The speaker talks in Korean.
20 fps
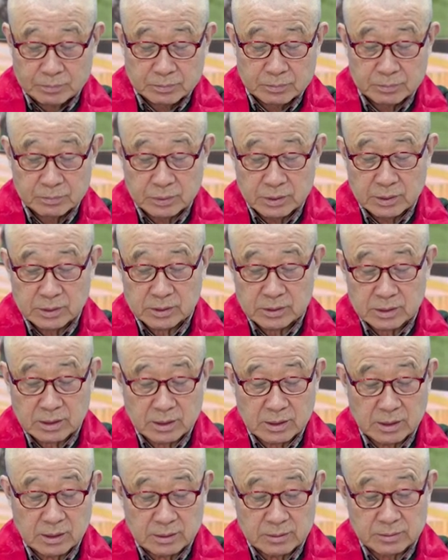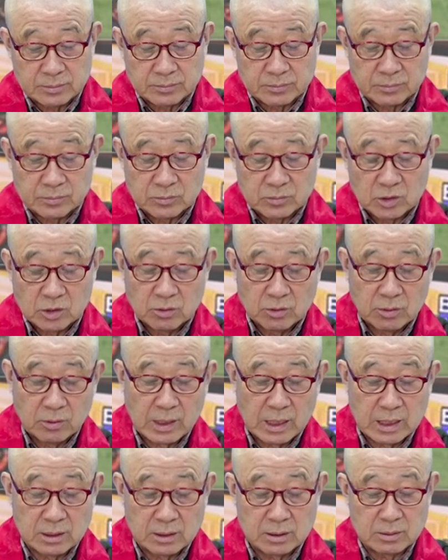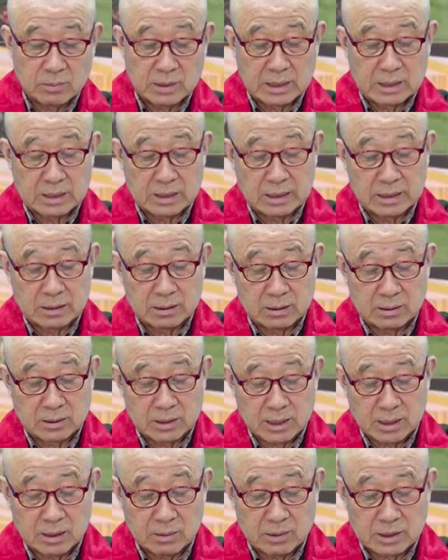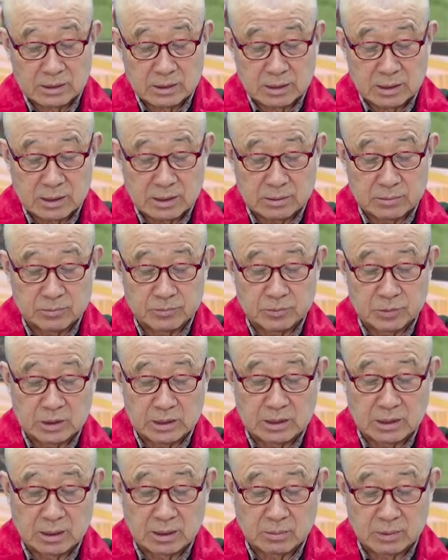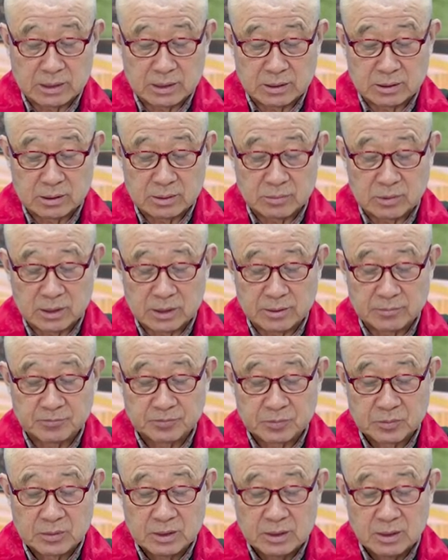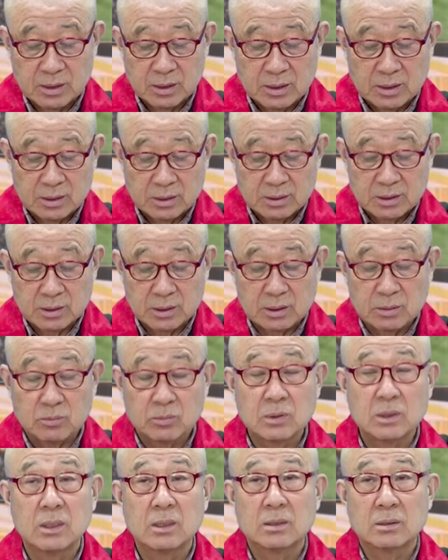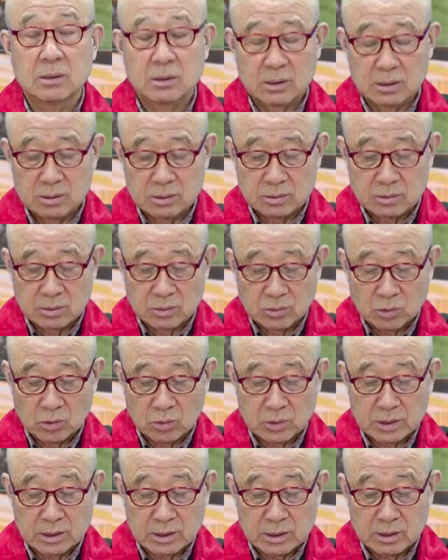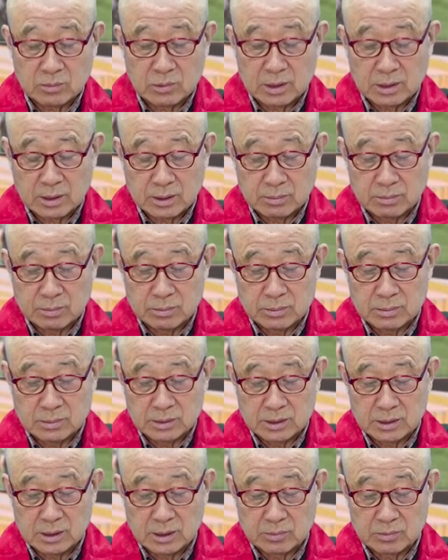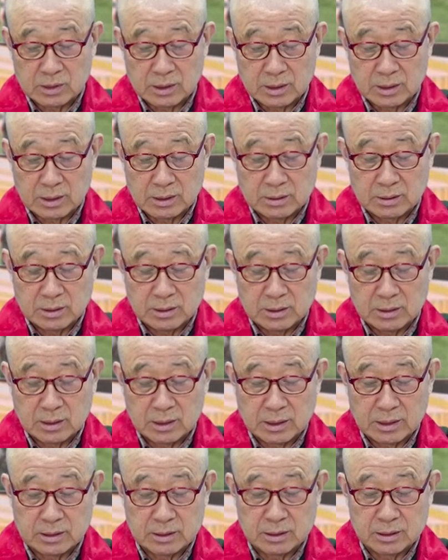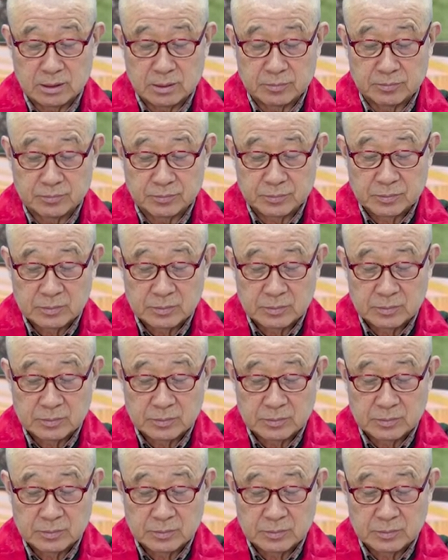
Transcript: 플러스가 되는 황금알을 낳는 달러박스라는 인상을 받았습니다. 지금 뭐 코로나 때문에 한 2, 3년간, 2년간 지금